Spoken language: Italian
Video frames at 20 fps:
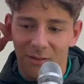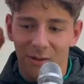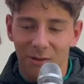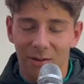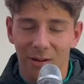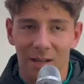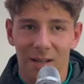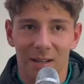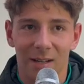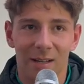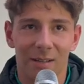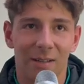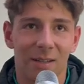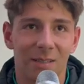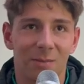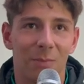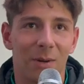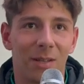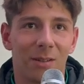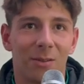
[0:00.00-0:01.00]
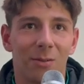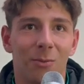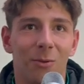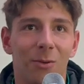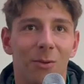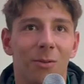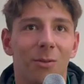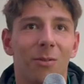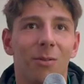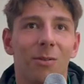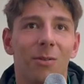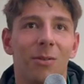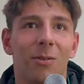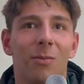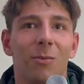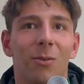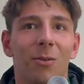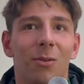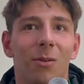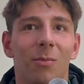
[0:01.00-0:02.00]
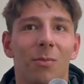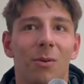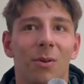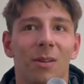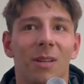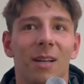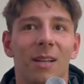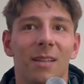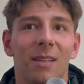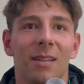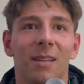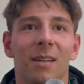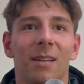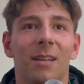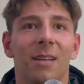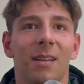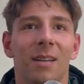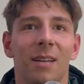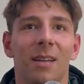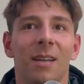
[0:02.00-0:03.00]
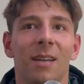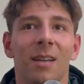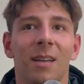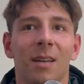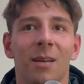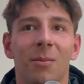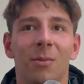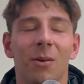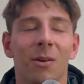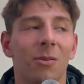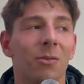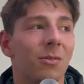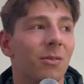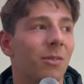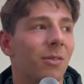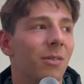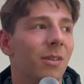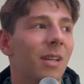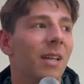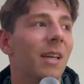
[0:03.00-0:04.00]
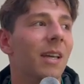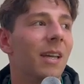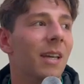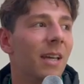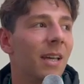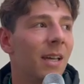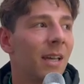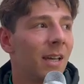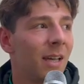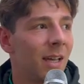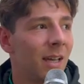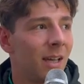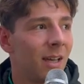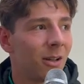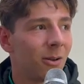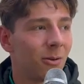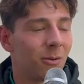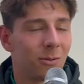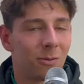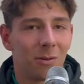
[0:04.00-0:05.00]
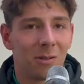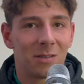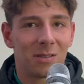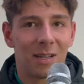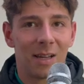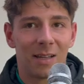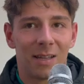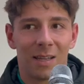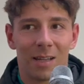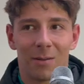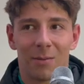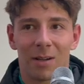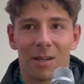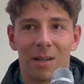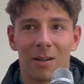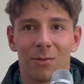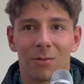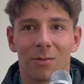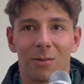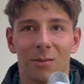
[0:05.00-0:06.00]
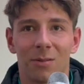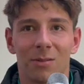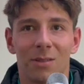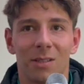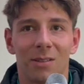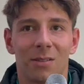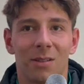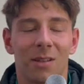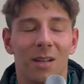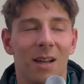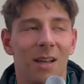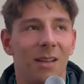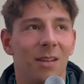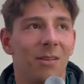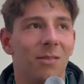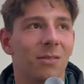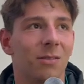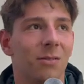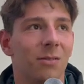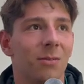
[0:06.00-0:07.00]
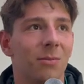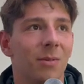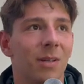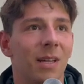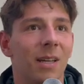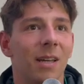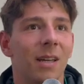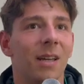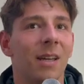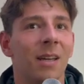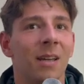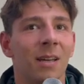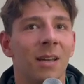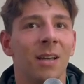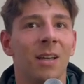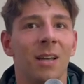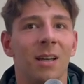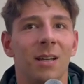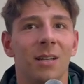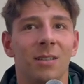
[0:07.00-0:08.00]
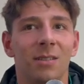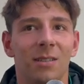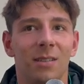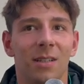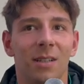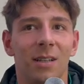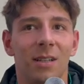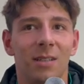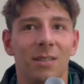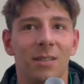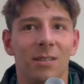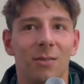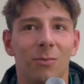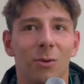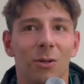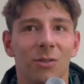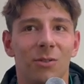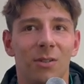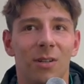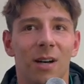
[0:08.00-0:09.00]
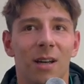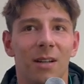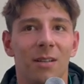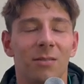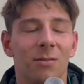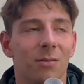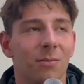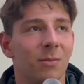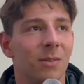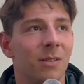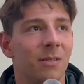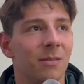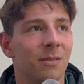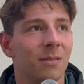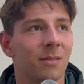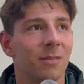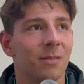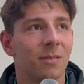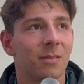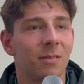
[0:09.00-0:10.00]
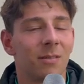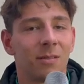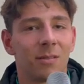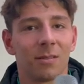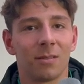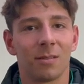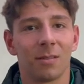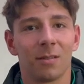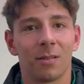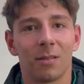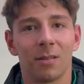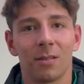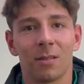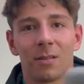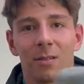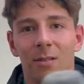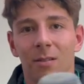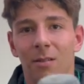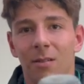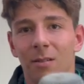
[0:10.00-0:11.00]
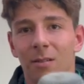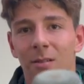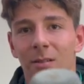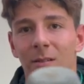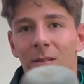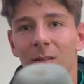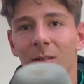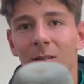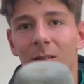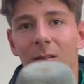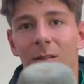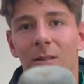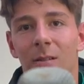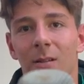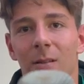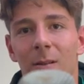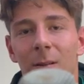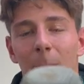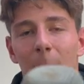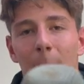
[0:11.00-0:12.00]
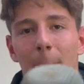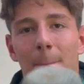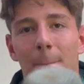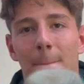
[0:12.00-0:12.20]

avere una, un aspetto molto, molto importante. Eh, poi contro, di, contro, il Celtic, ma anche contro lo stesso Atletico, secondo me ci, ci si può giocare. Insomma. Domenica la Juventus, eh,